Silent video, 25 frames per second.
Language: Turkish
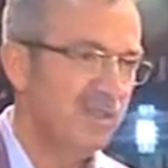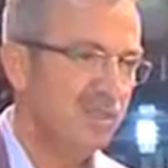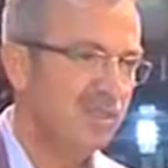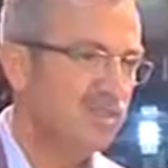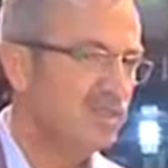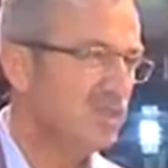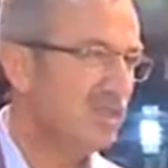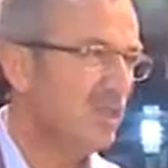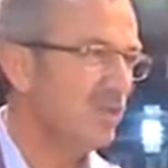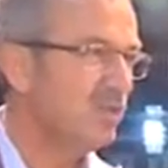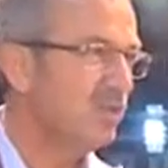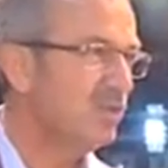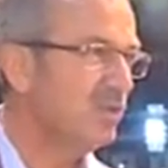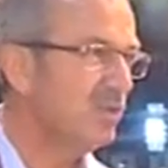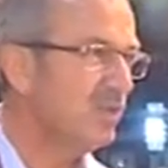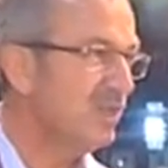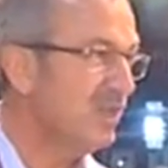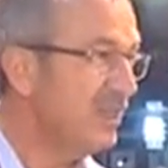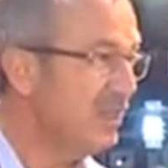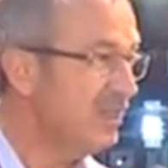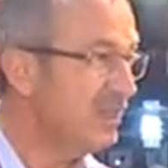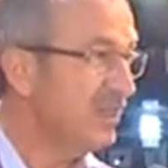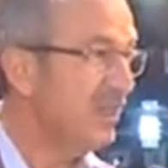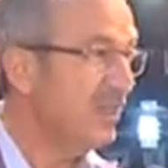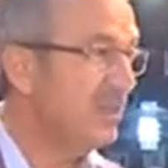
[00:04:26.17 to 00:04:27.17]
İnşallah bunu
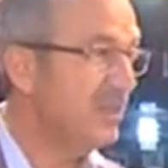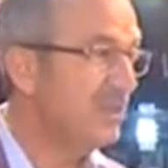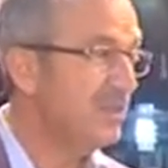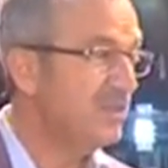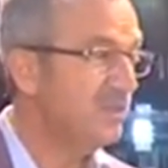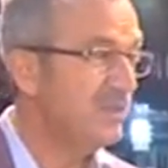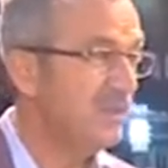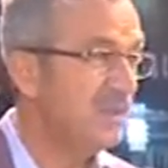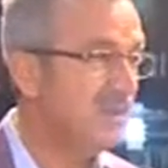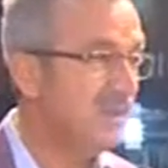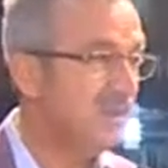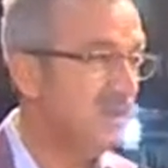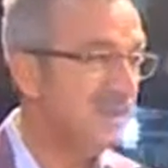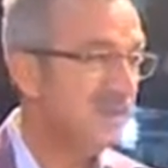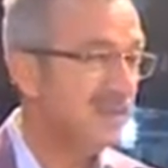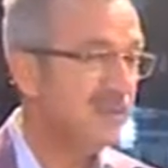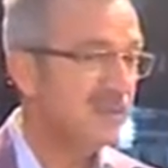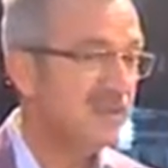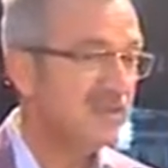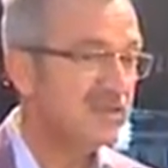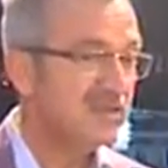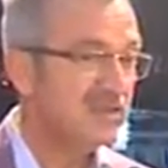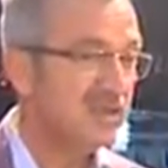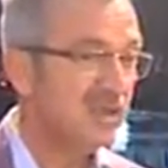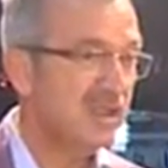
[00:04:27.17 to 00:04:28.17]
iyi değerlendirmeyi
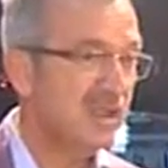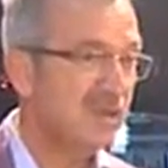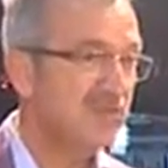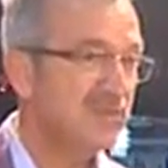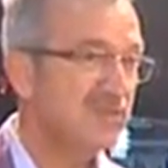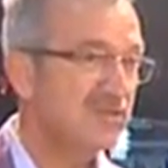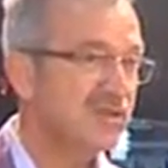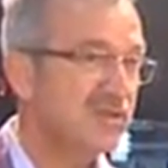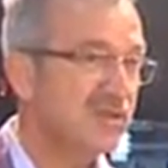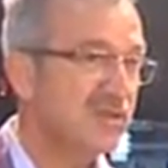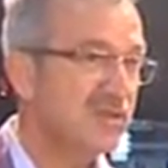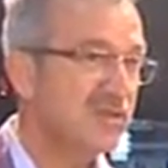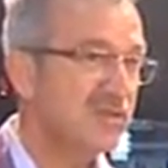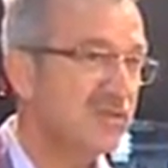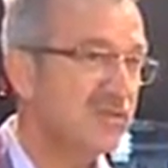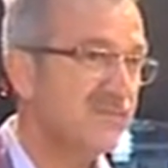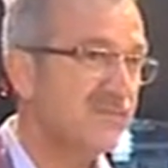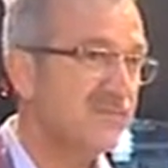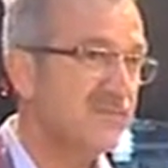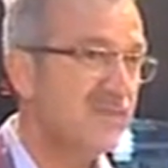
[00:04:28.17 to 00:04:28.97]
sağlamışlardır.